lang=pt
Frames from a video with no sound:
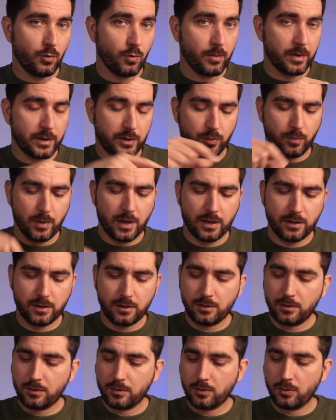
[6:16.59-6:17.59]
uma
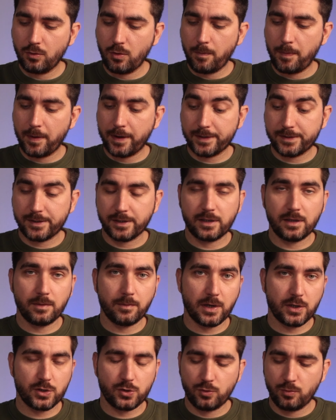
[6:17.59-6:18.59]
tomada, não aparece aqui
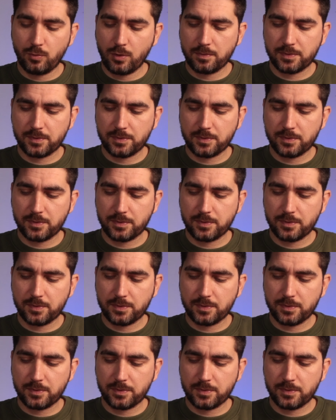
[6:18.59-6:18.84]
mais nenhuma